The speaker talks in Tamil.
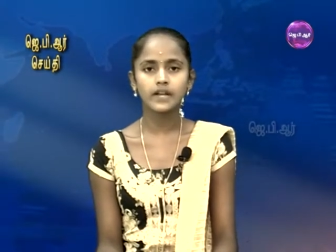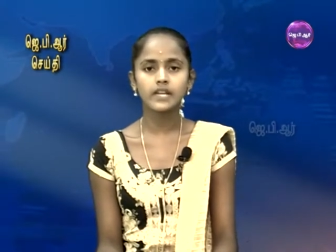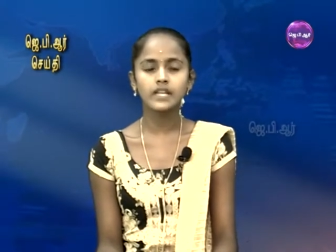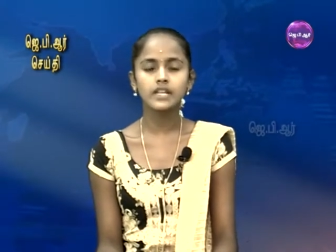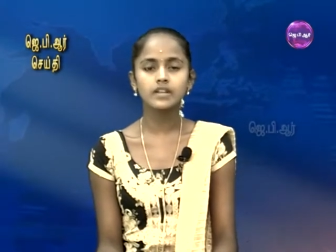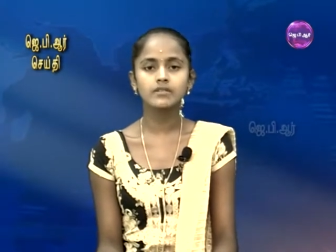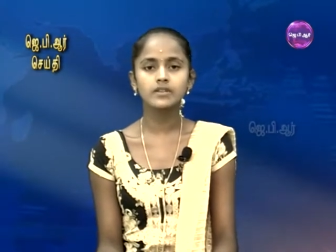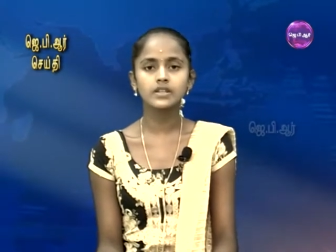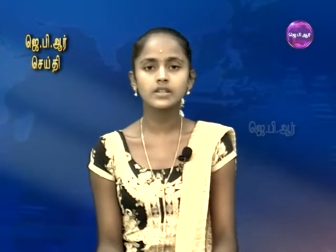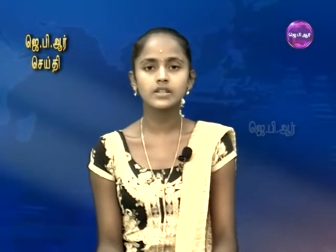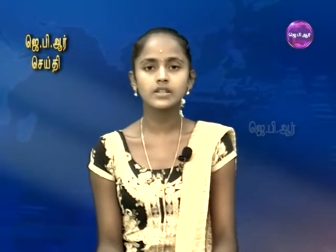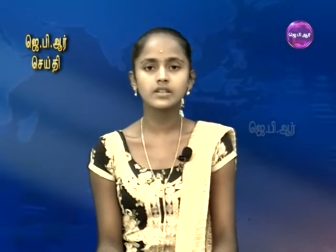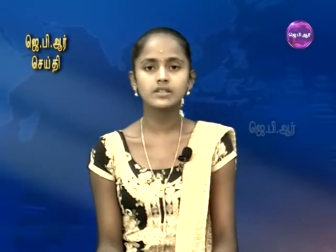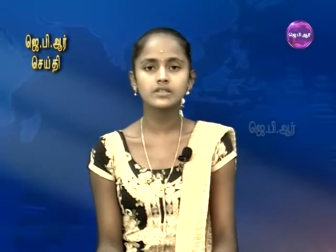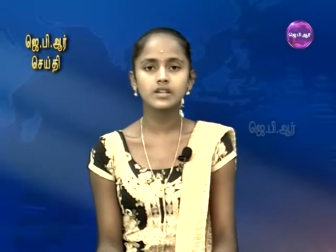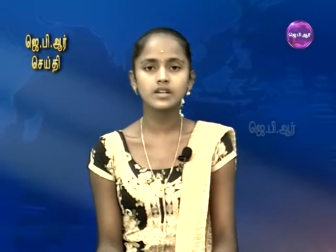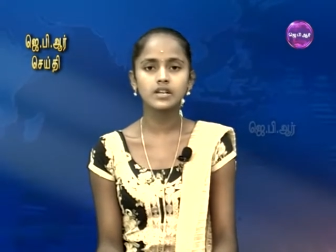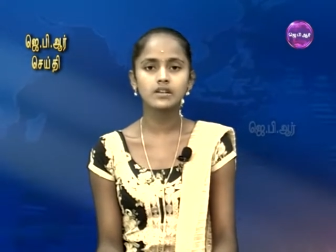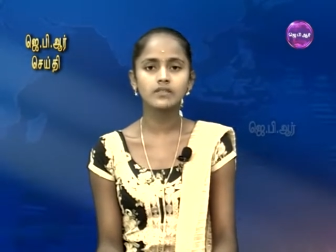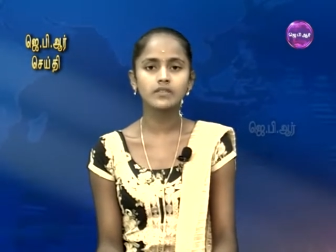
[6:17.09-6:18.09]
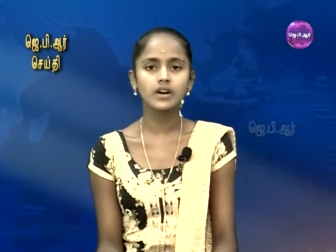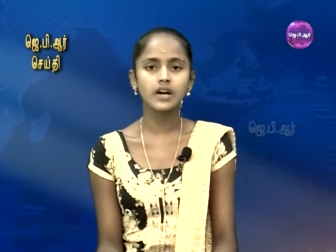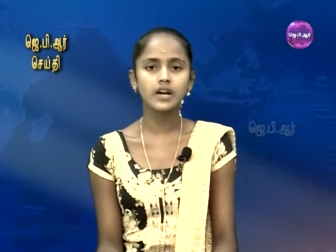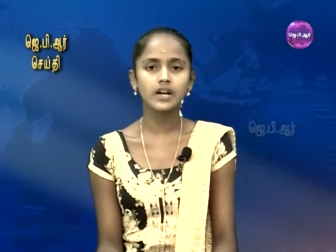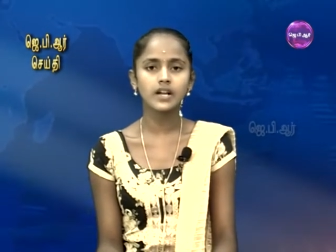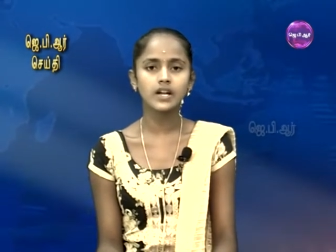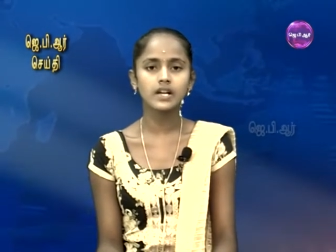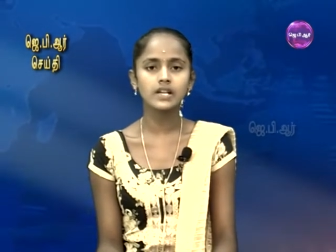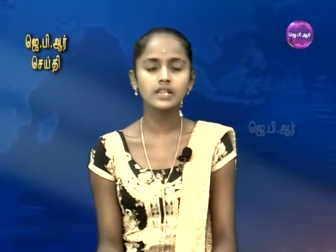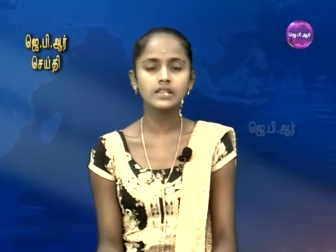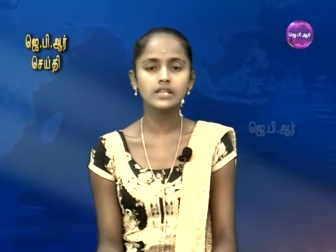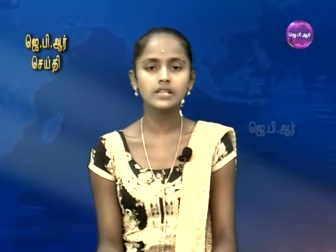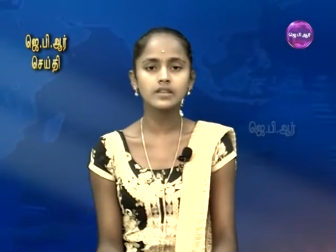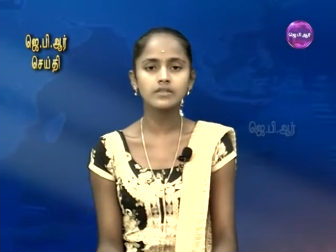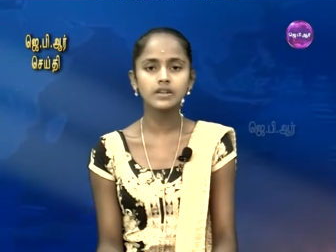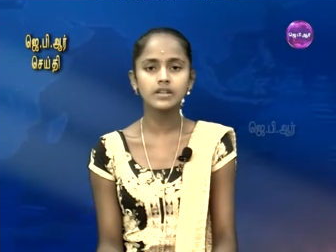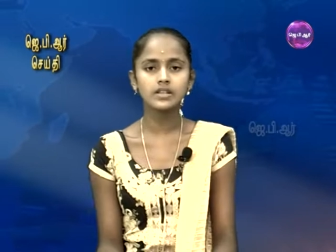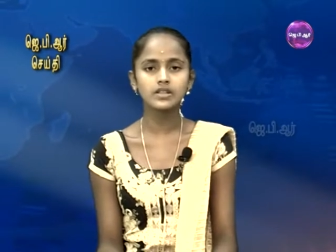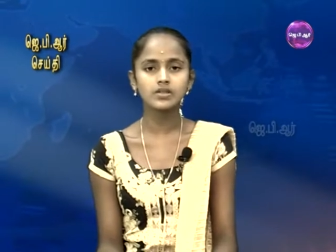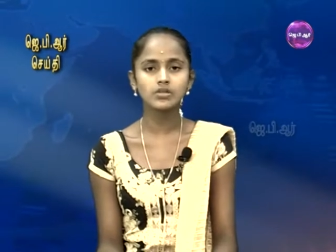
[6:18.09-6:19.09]
இருபது இருசக்கர வாகனங்கள் தீ
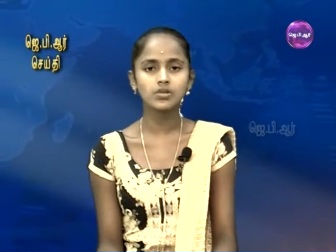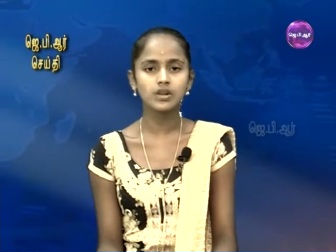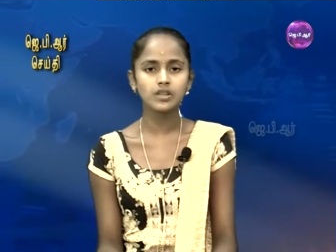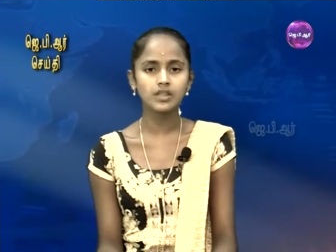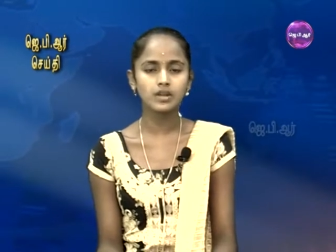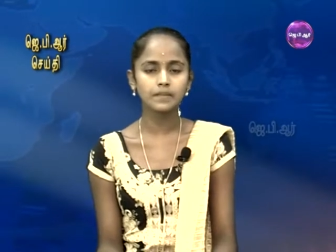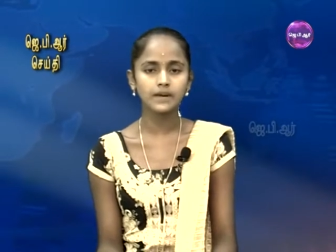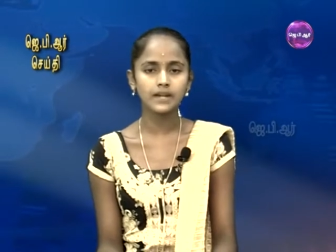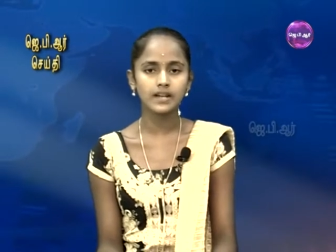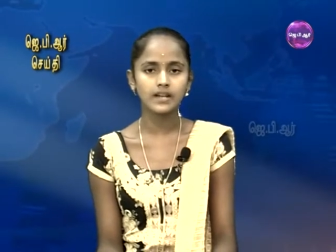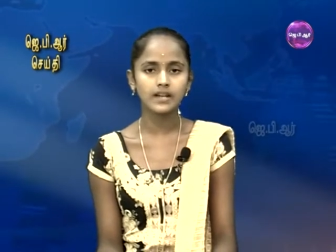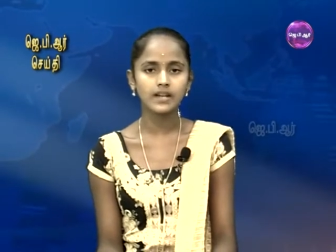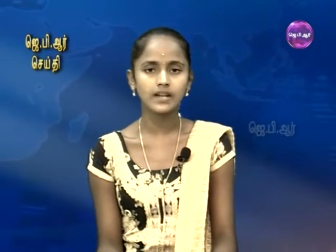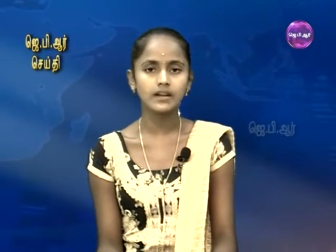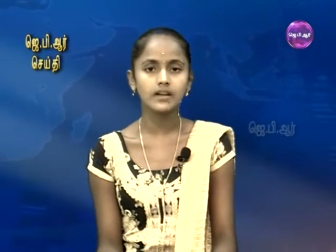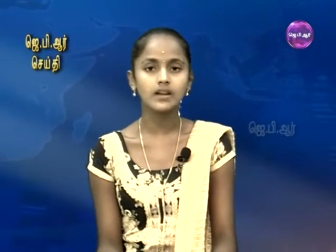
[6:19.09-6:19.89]
வைத்து கொளுத்தப்பட்டன